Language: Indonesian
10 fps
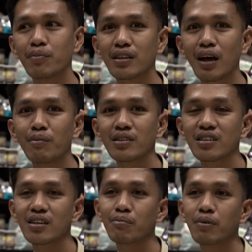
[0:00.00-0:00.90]
pertama
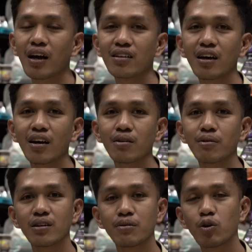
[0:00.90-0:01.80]
sih belajar
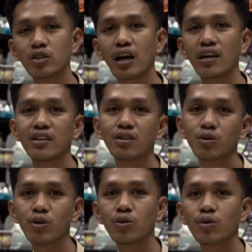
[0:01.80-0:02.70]
ngebotakin
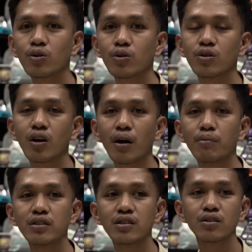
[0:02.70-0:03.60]
dulu habis